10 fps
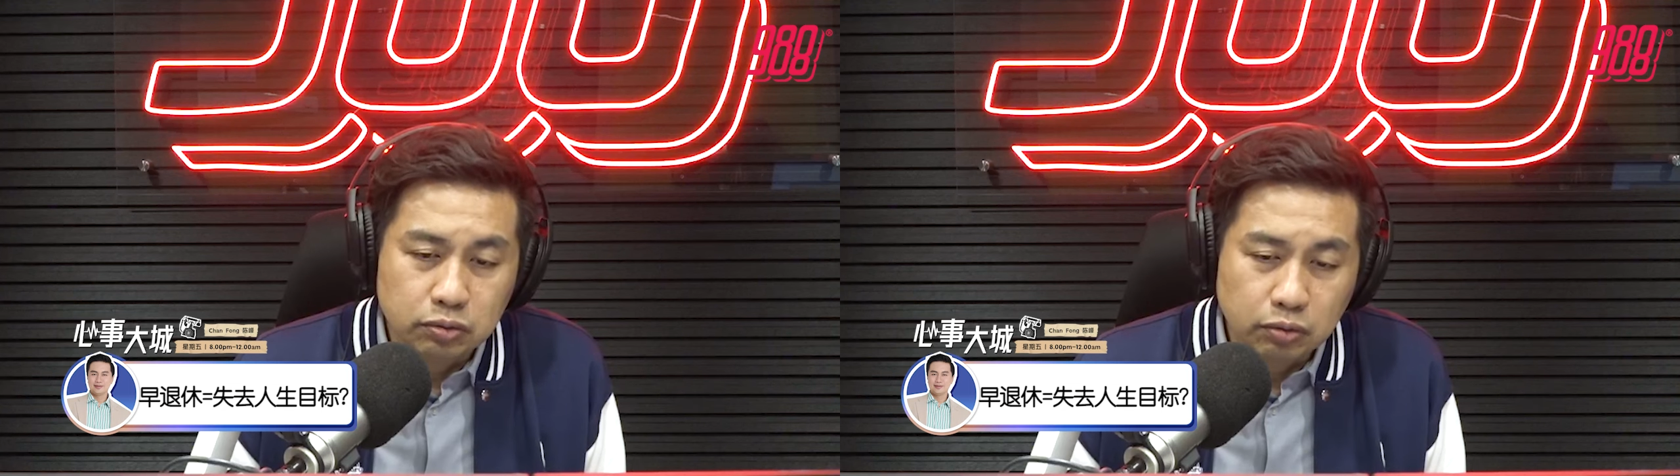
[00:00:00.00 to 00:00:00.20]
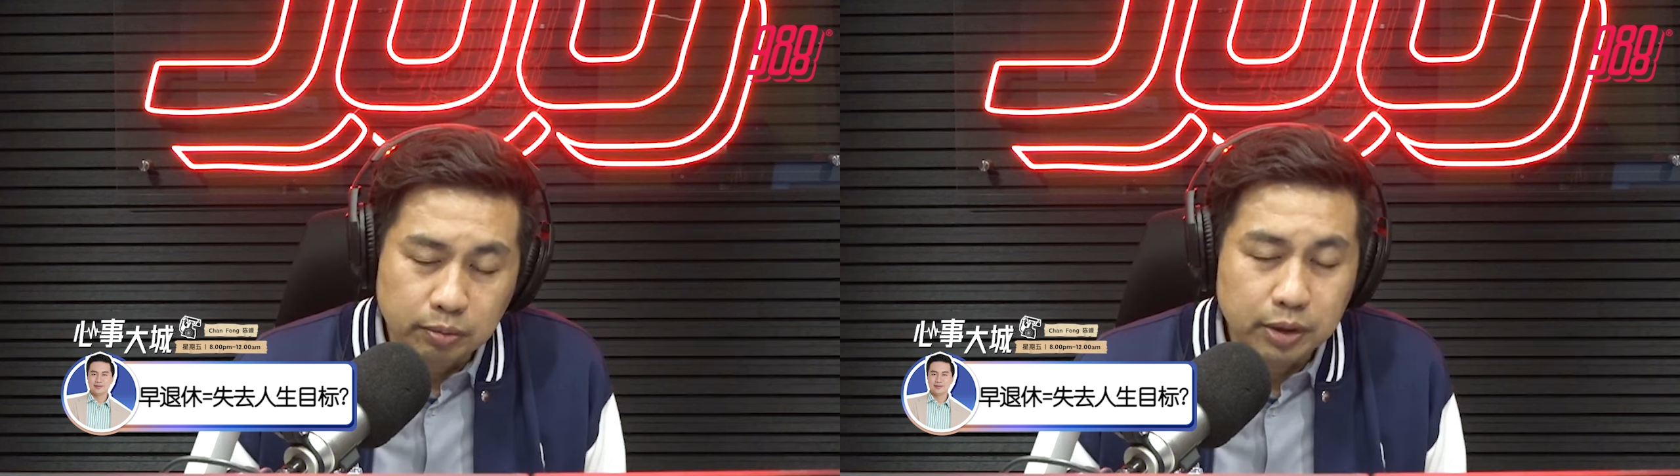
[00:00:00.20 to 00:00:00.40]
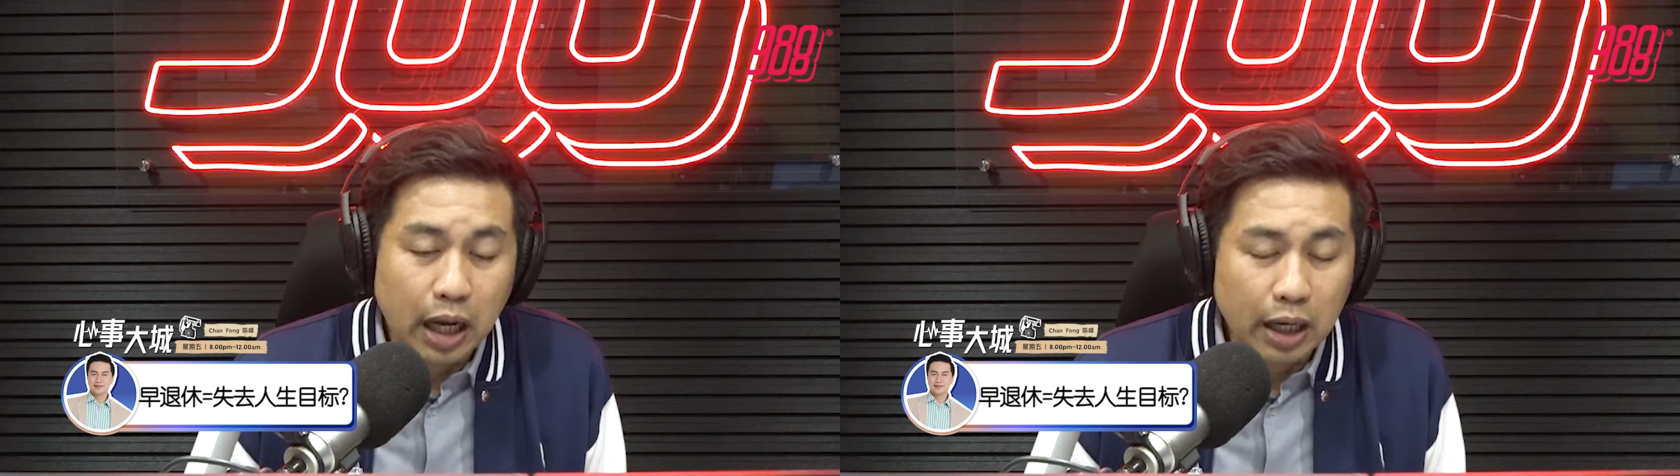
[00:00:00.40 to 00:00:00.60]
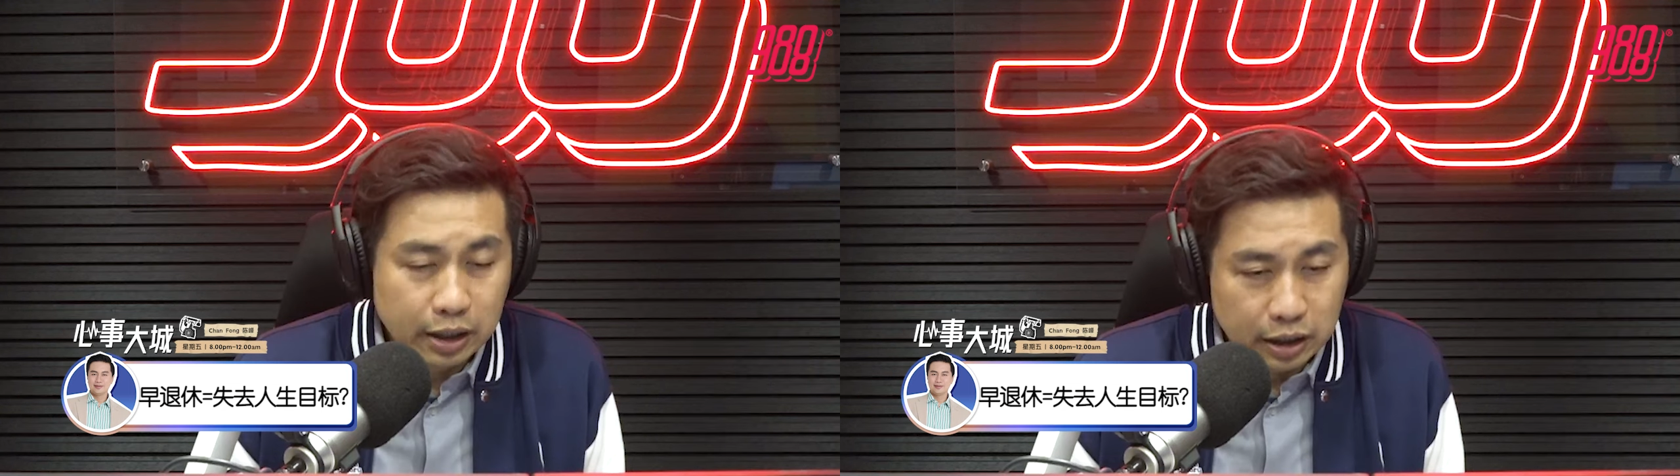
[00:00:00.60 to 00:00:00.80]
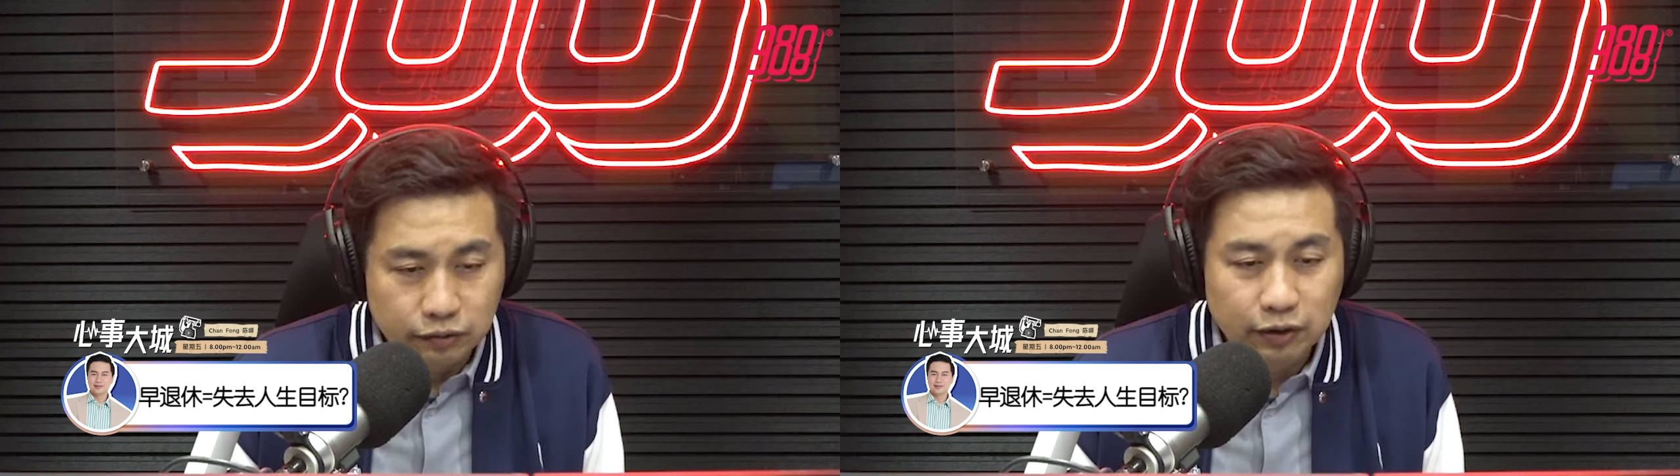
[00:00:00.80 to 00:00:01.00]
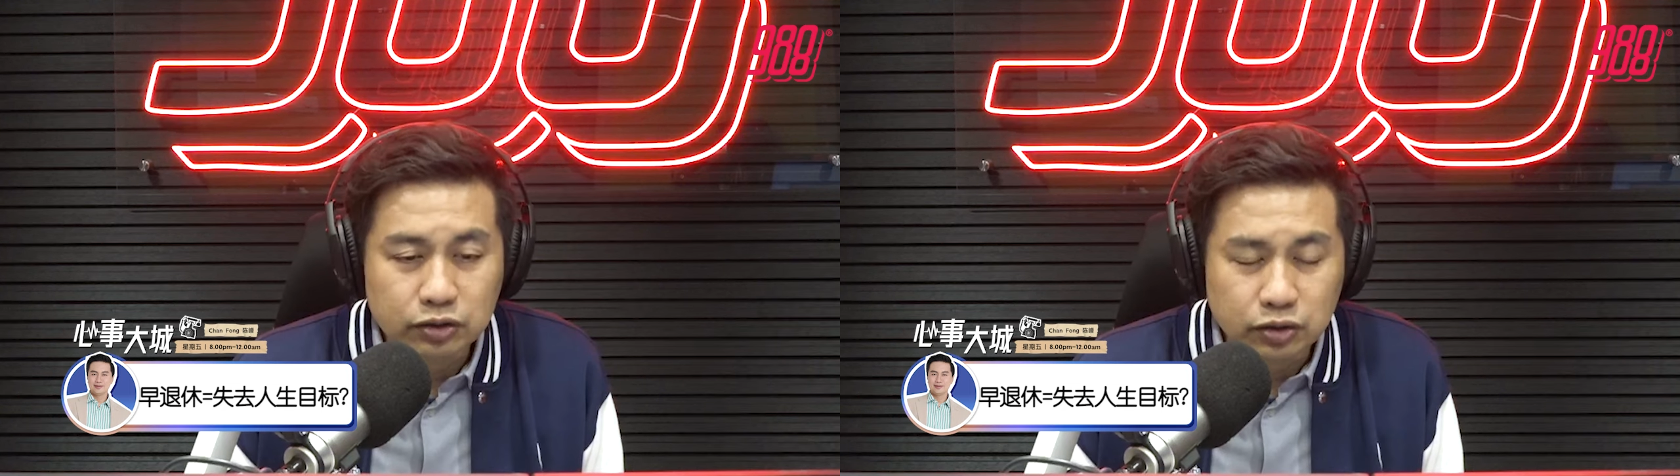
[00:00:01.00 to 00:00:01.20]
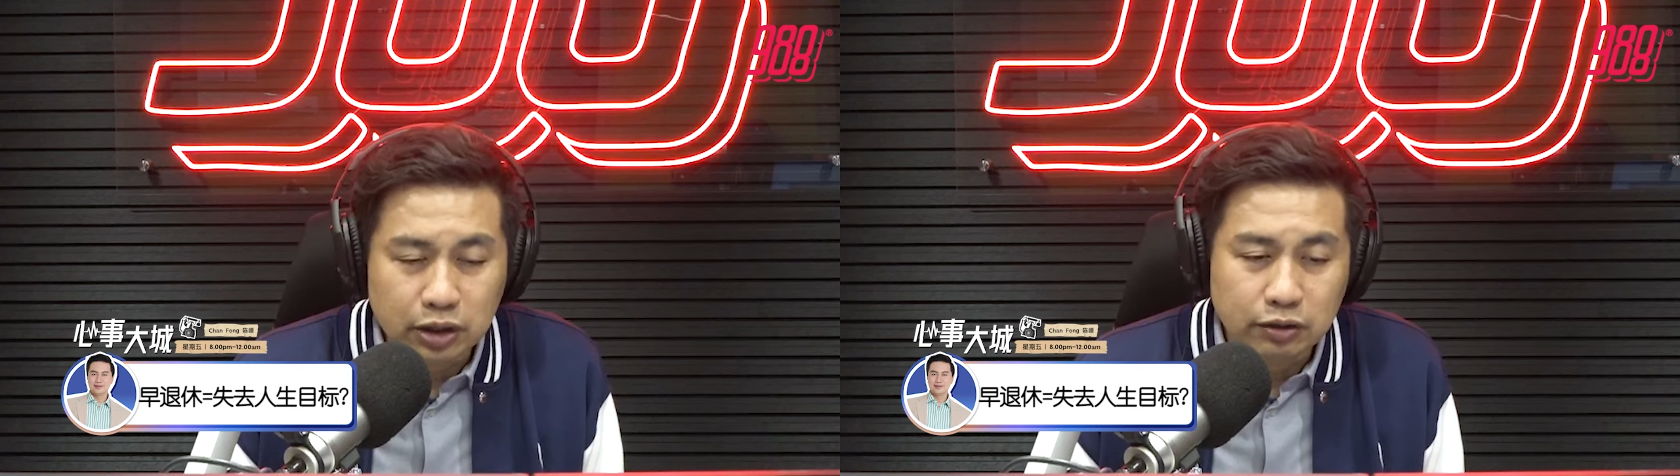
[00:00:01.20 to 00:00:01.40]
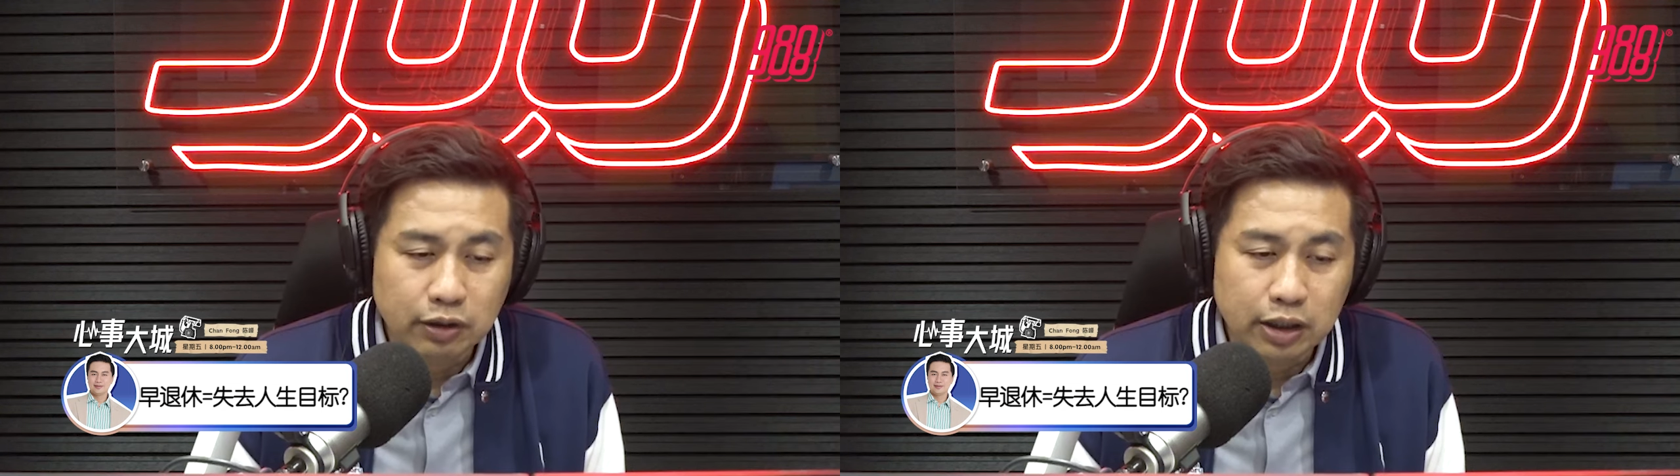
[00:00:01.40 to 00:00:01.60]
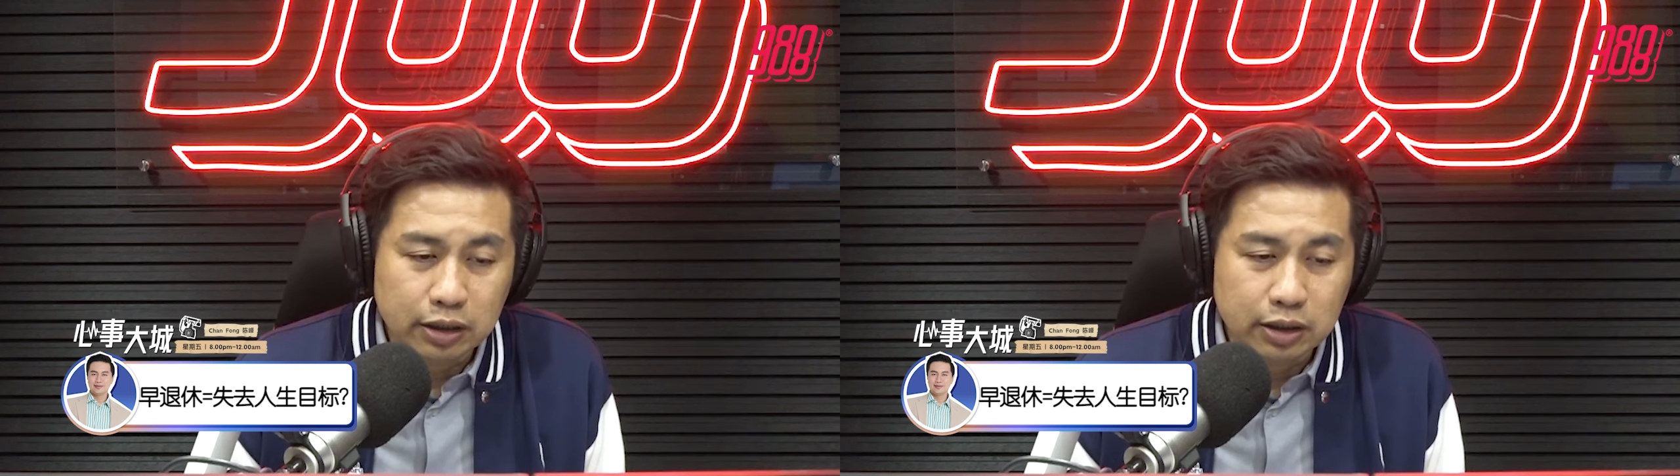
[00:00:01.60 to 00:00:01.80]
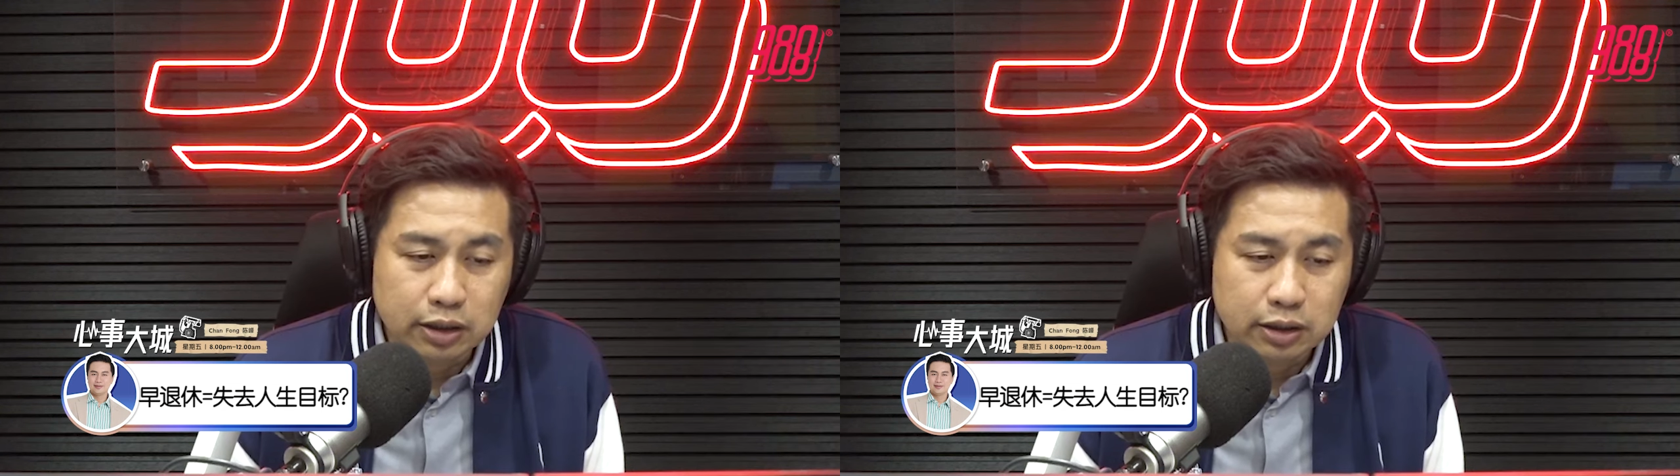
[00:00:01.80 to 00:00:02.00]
我们还可以发掘另外一个，